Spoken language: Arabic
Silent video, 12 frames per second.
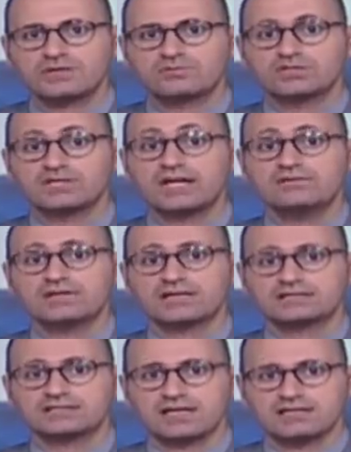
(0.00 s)

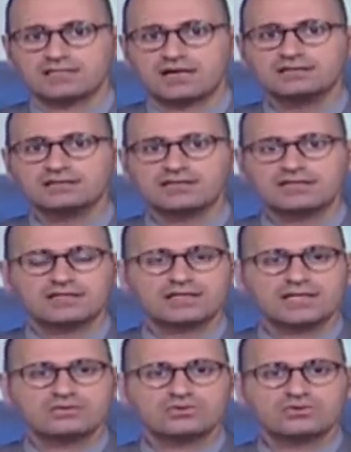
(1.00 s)
بكورونا إذا
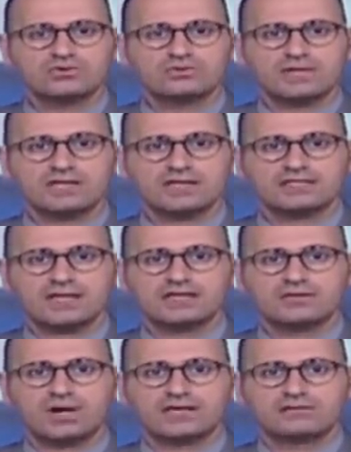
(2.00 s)
رحنا للخبر اللي
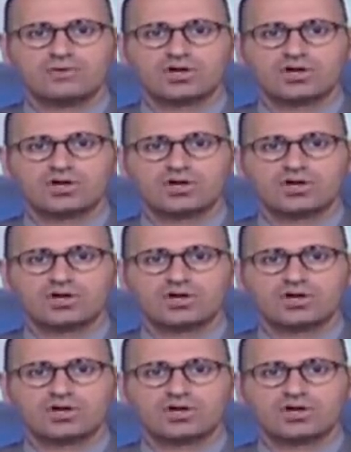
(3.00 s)
بعده